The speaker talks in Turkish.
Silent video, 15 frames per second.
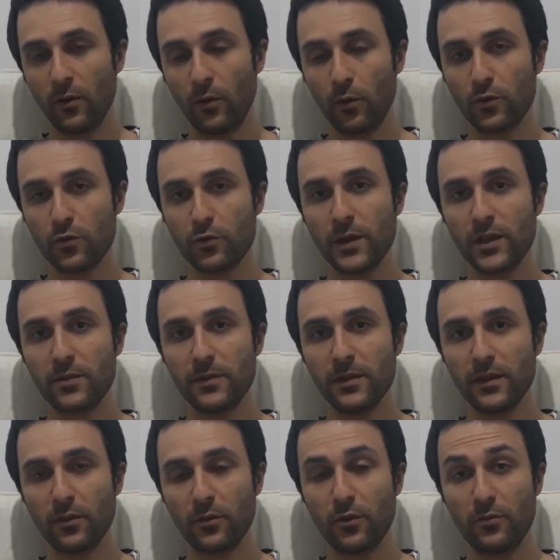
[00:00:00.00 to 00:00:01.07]
35 bin
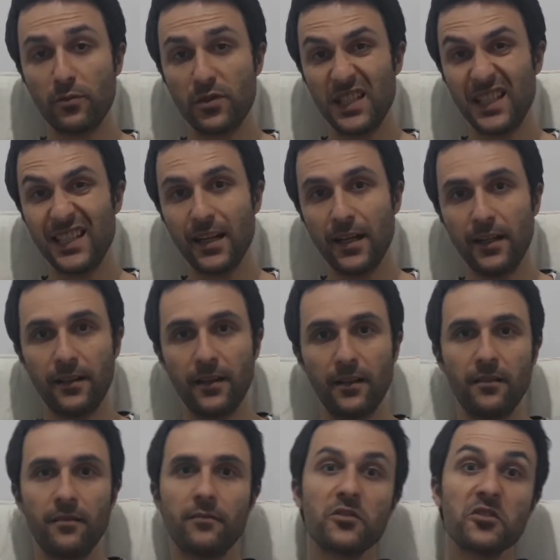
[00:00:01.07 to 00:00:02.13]
lira koymuş iki ayda.
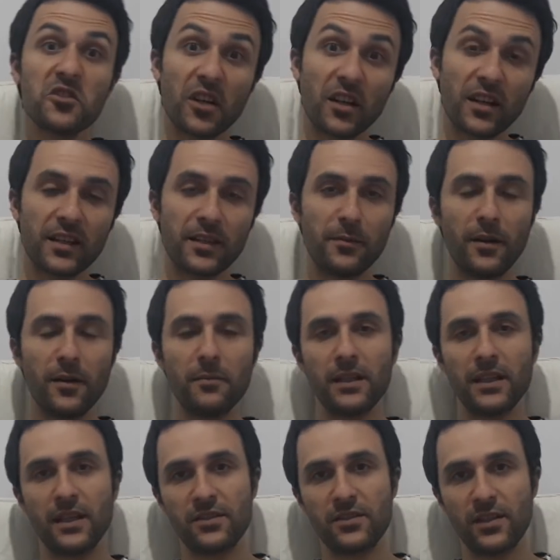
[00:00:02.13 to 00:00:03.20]
Şaka gibi ama
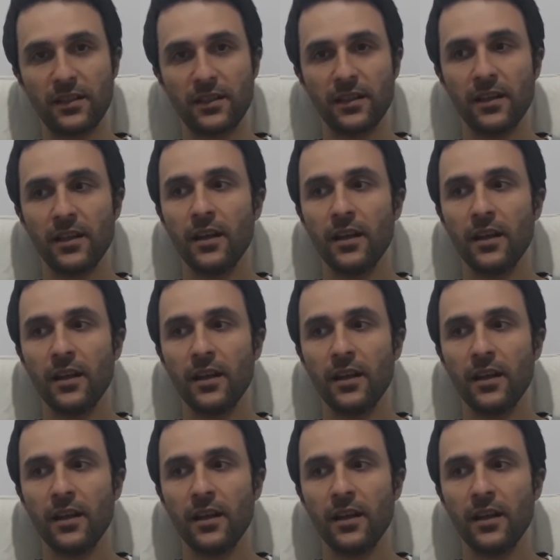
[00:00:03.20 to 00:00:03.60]
gerçek.